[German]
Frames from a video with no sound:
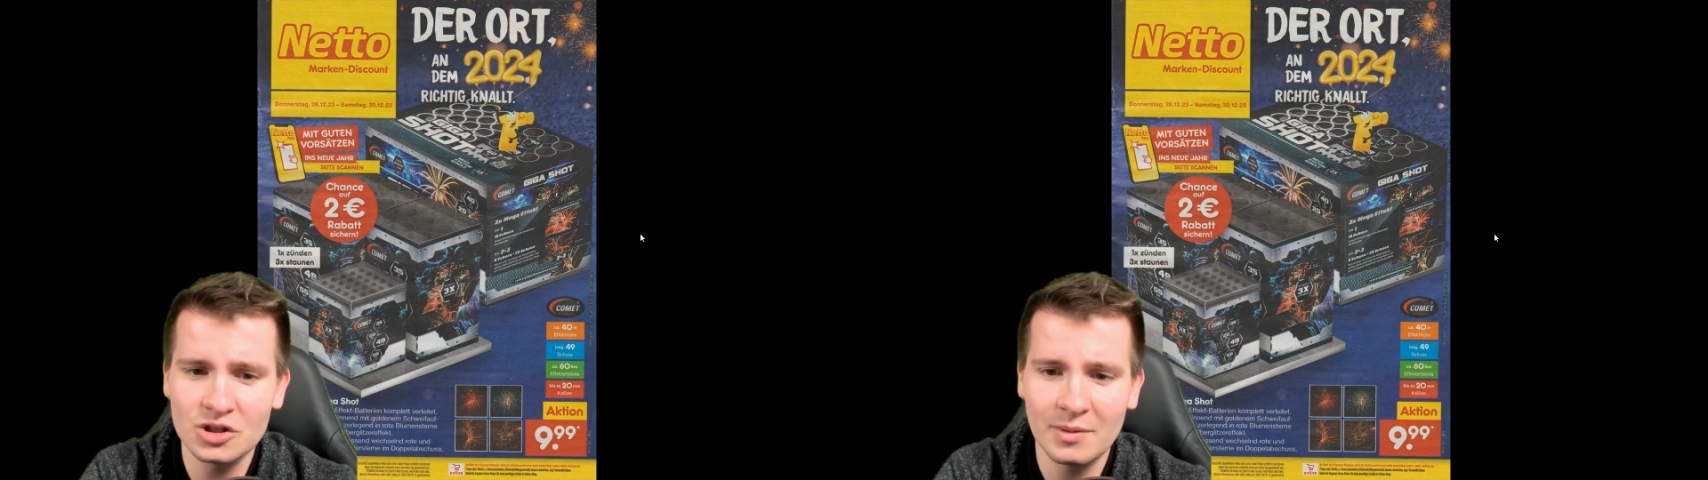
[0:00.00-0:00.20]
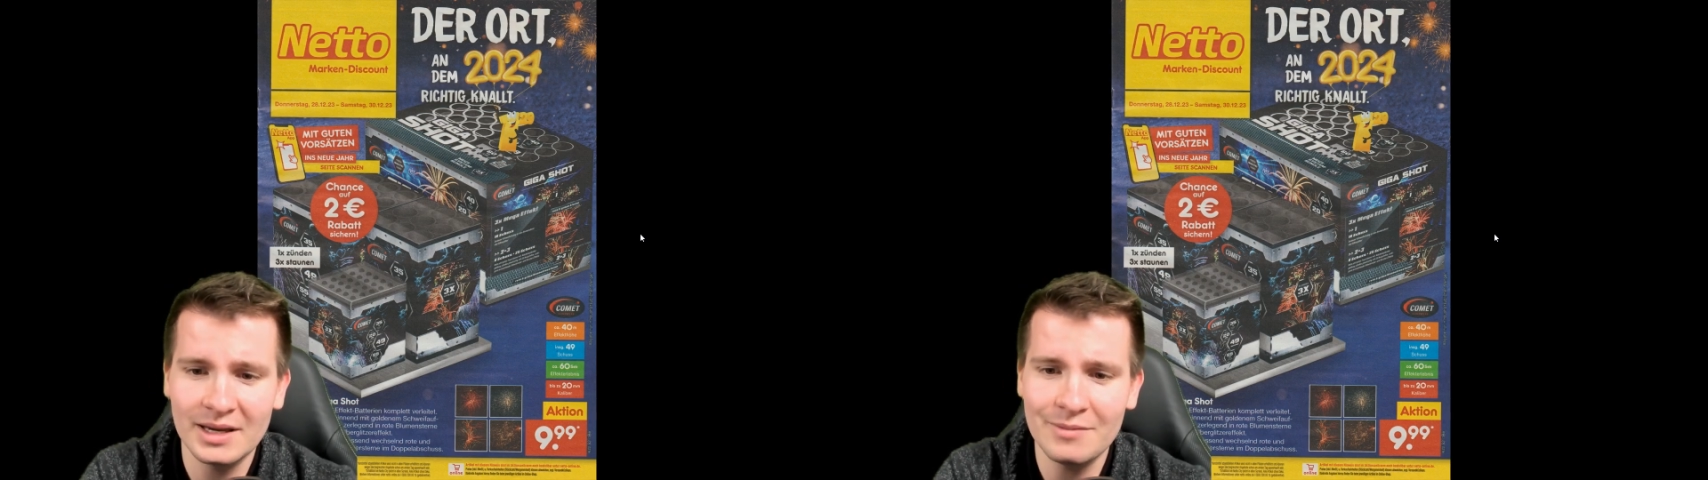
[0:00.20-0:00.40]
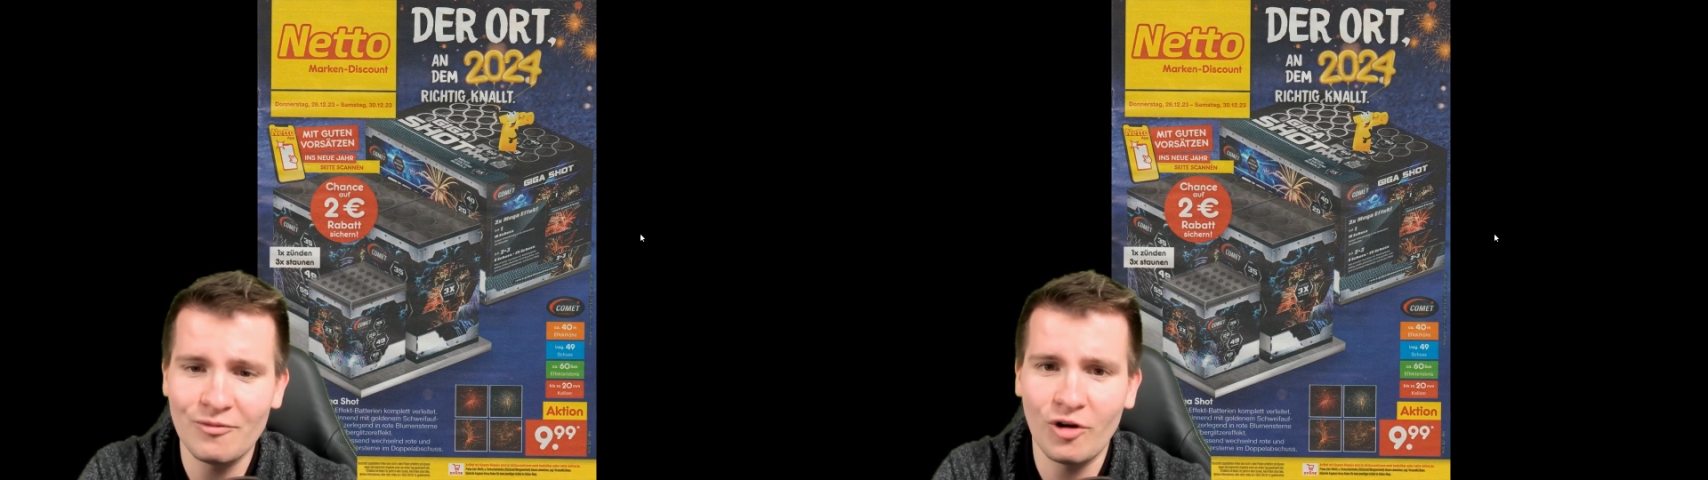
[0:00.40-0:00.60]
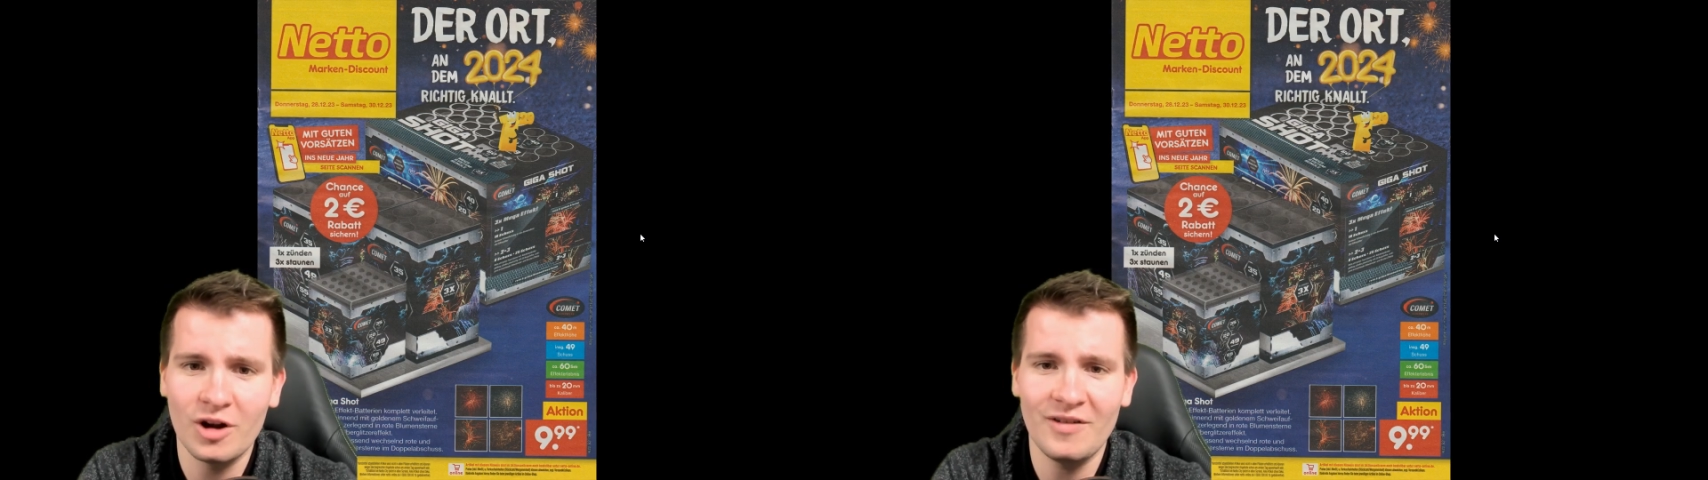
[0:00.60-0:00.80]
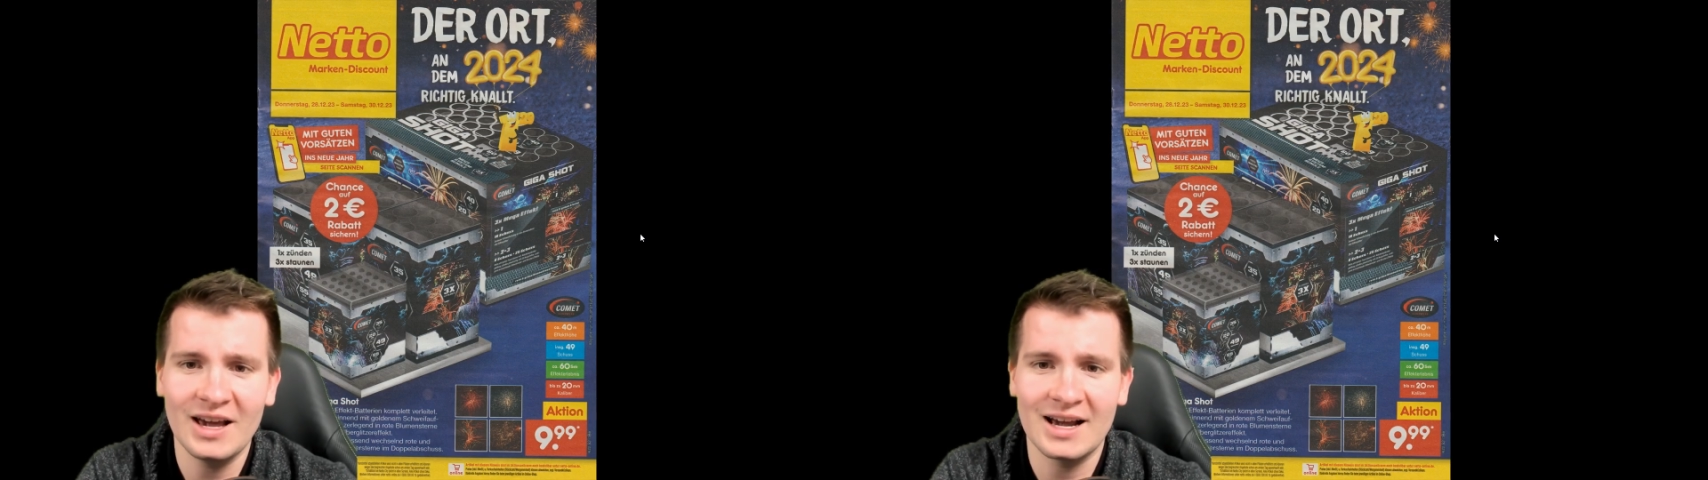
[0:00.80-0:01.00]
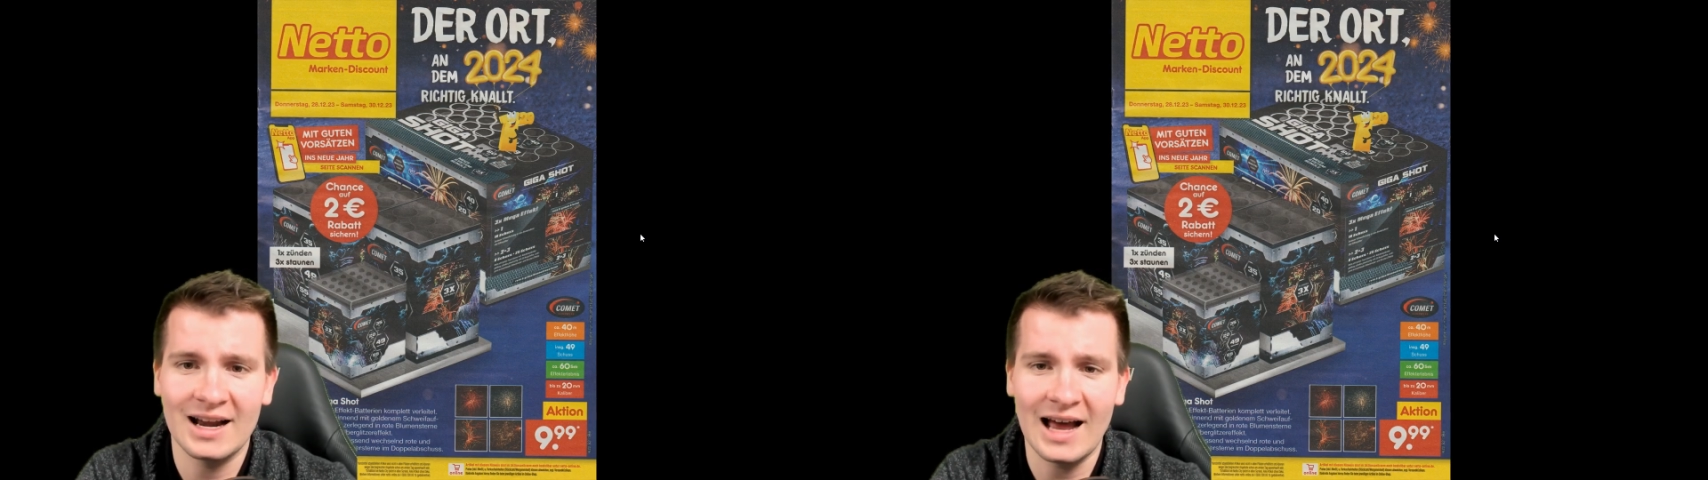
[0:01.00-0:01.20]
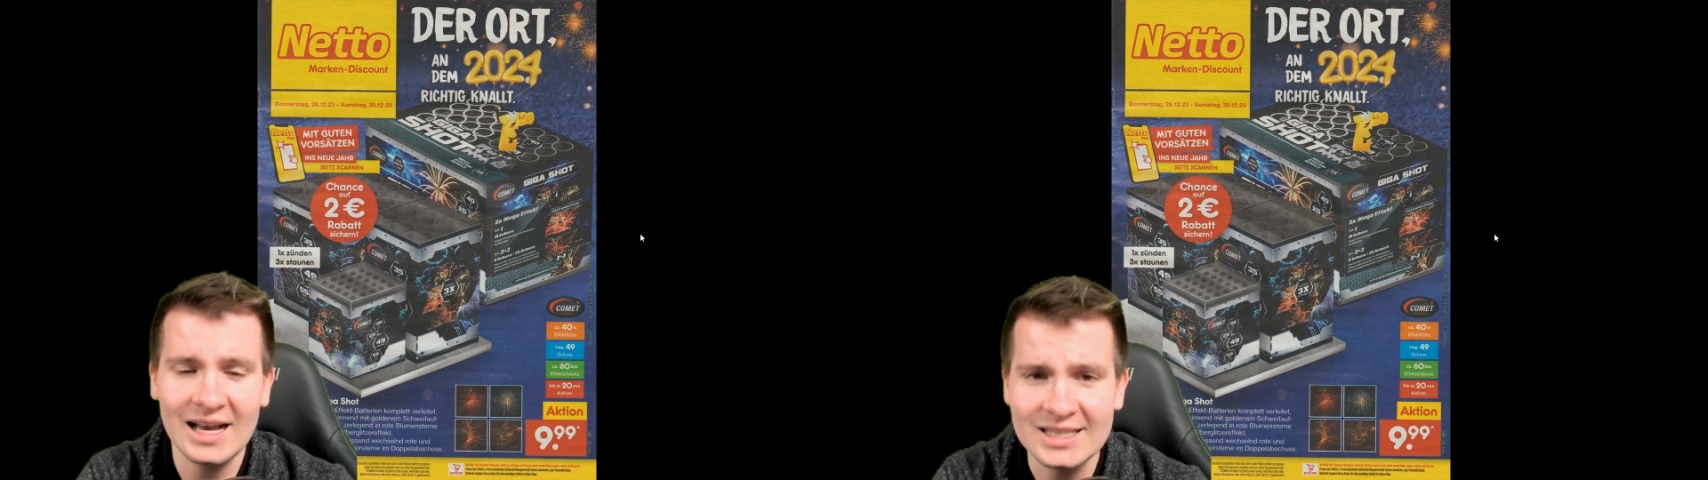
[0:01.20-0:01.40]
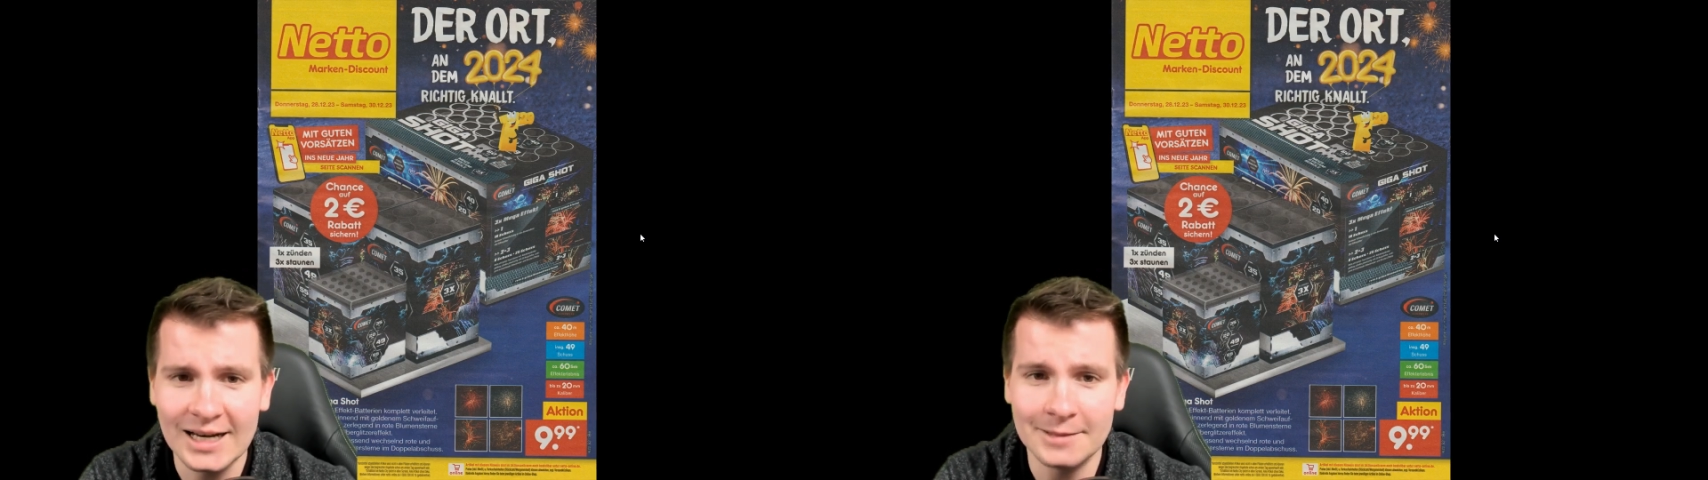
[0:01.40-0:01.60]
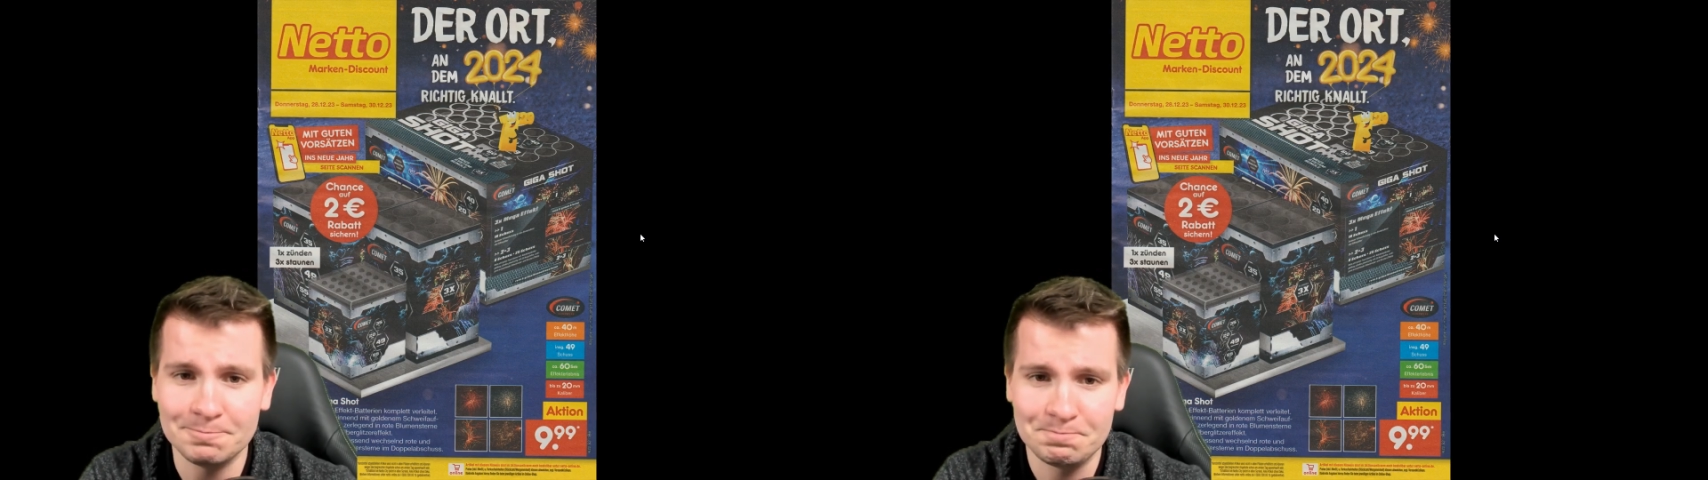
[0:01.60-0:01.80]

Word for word: schon mal jedem vorneweg klar sein.